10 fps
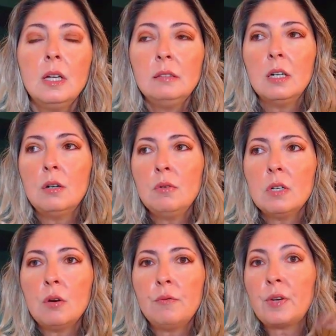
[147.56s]

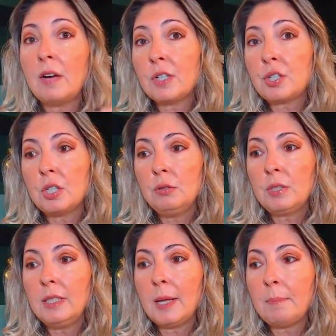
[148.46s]
Então, eu ficava achando que de